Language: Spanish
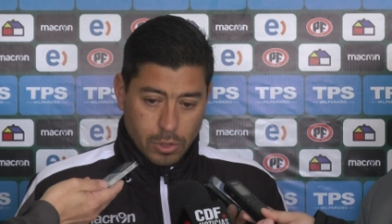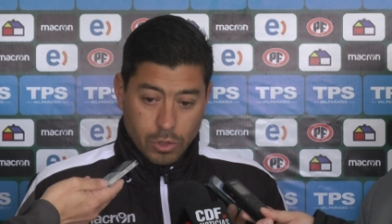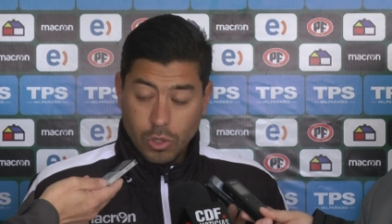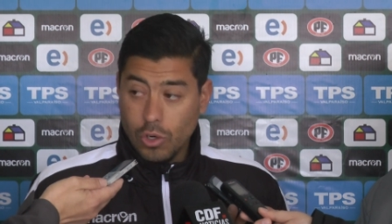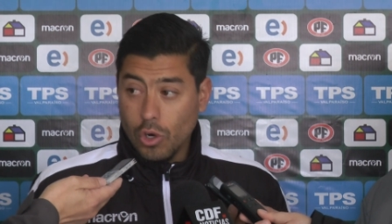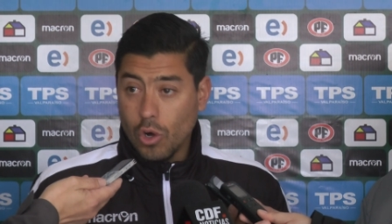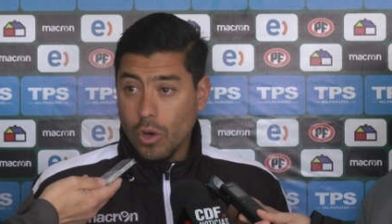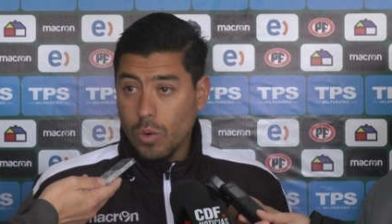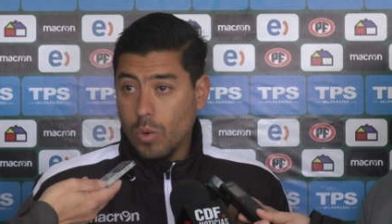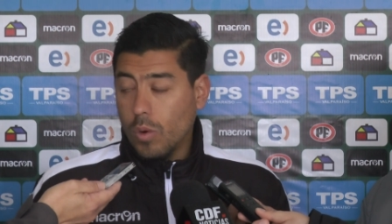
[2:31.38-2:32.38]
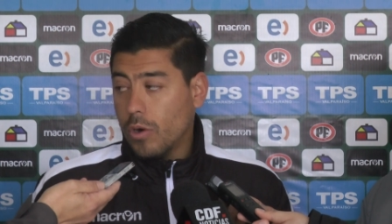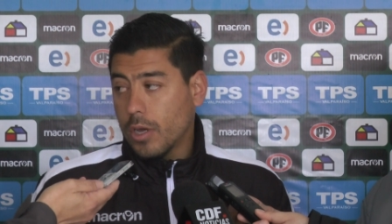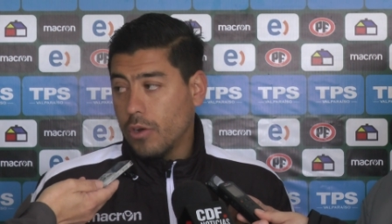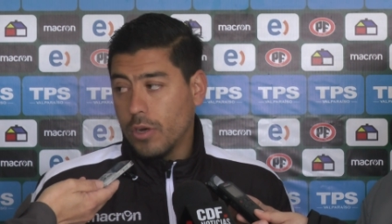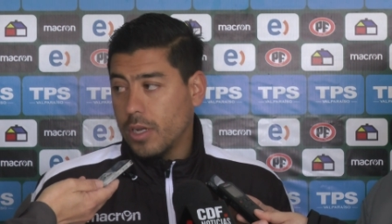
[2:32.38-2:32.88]
No conozco algún
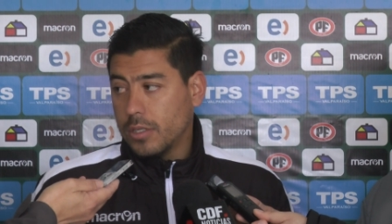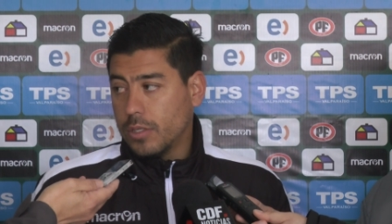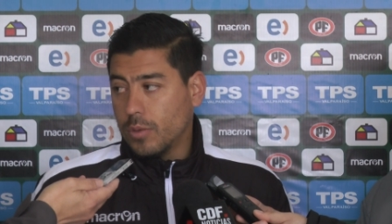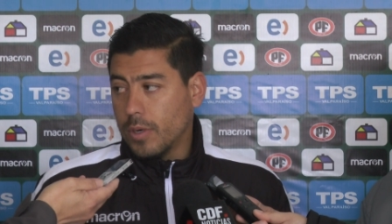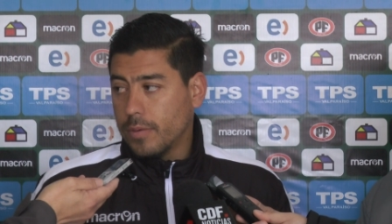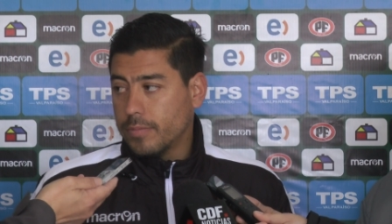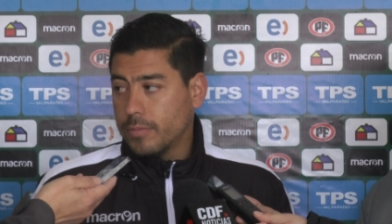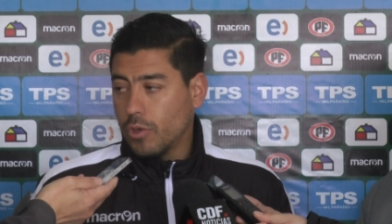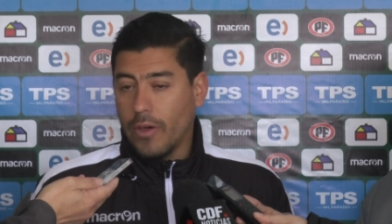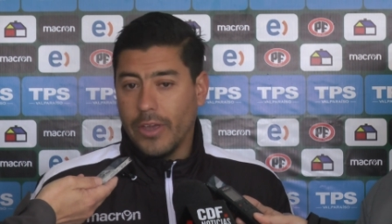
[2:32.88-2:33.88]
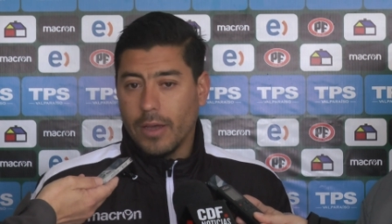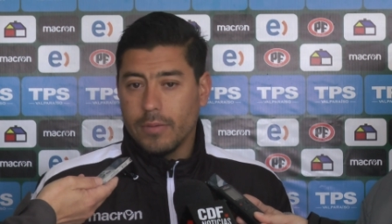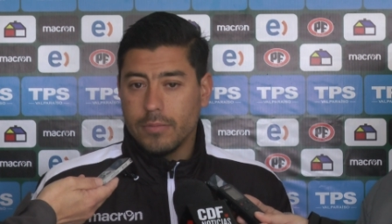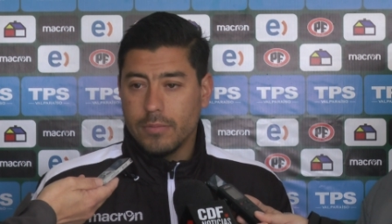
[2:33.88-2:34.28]
jugador que no quiera ser titular, todavía.